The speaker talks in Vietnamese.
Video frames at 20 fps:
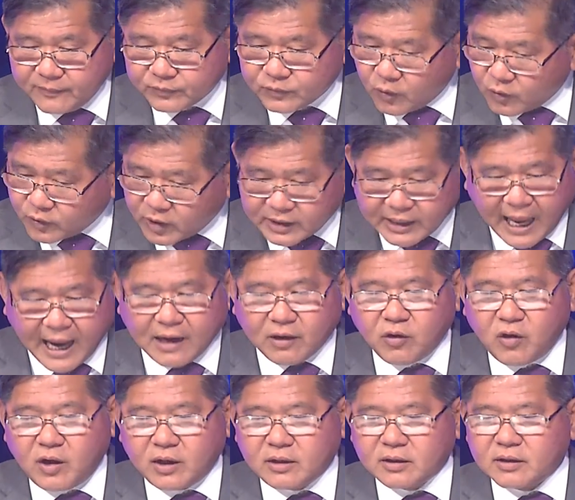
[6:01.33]
tôi nói thẳng
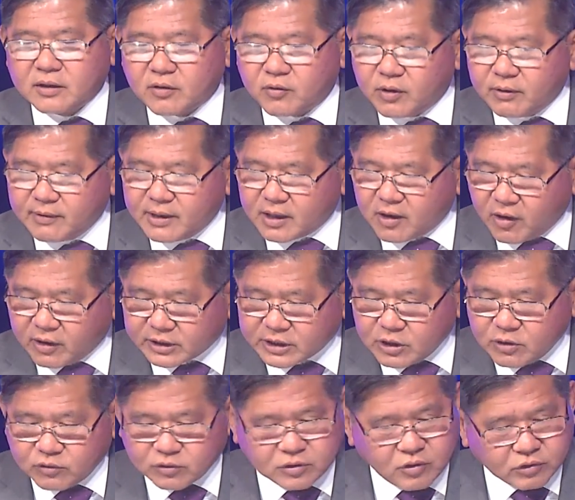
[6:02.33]
luôn, quý vị có
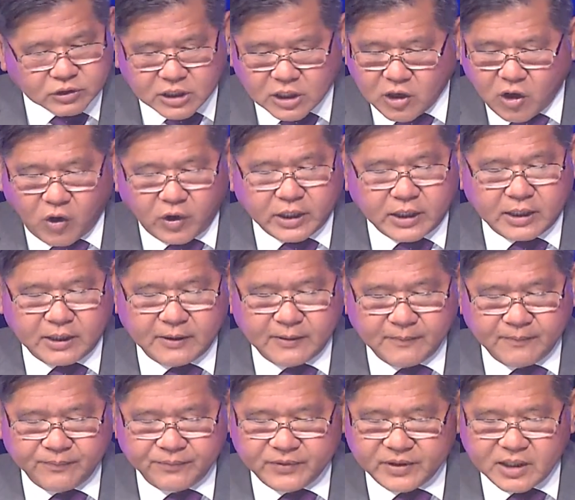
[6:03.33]
chịu tôi xin lỗi,
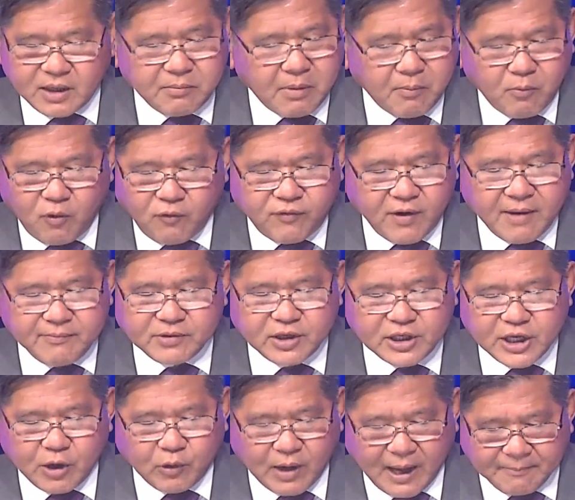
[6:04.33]
nhưng mà bú phêm thì
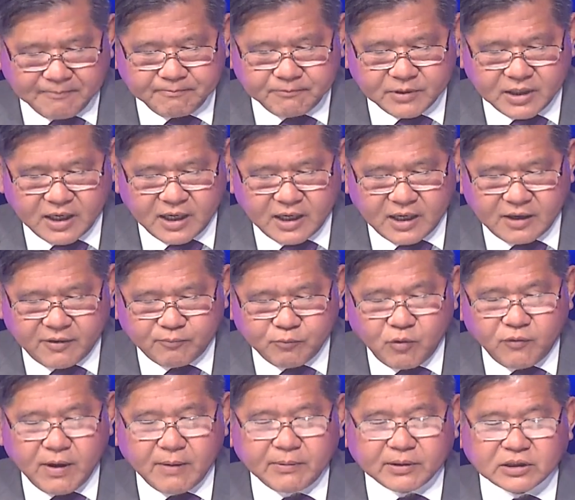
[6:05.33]
nhiều lắm, à,
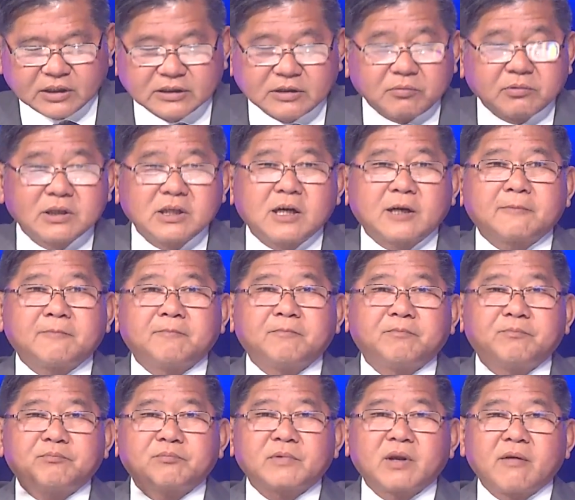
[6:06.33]
bú phêm là từ trong nước,
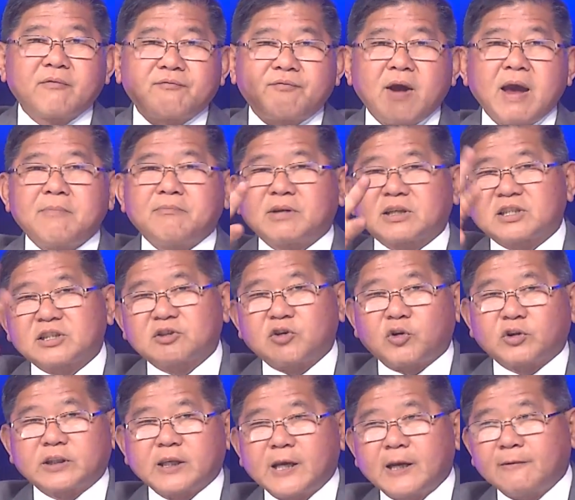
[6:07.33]
phêm là sự
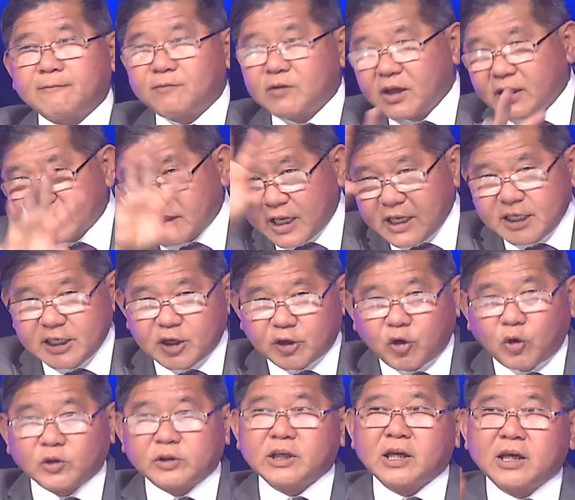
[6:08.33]
nổi tiếng, thấy gì nó
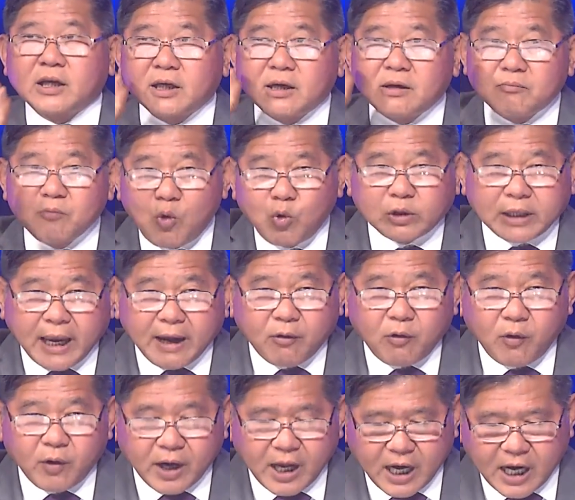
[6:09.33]
nổi tiếng, bú theo,
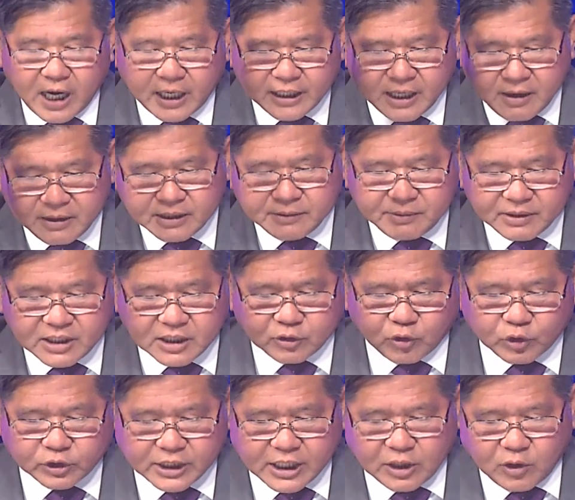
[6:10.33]
đó để thì mình được
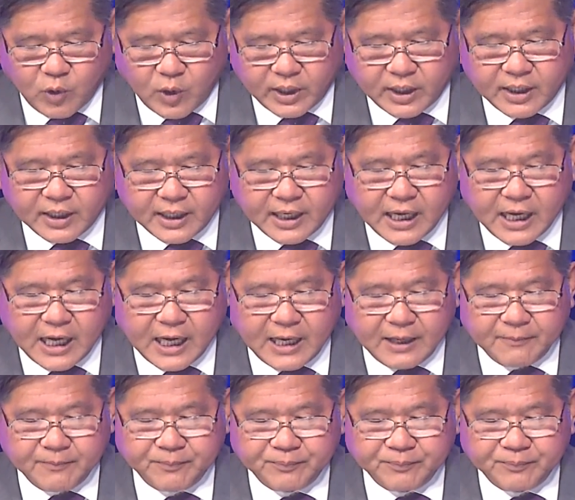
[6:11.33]
nổi tiếng luôn, đó,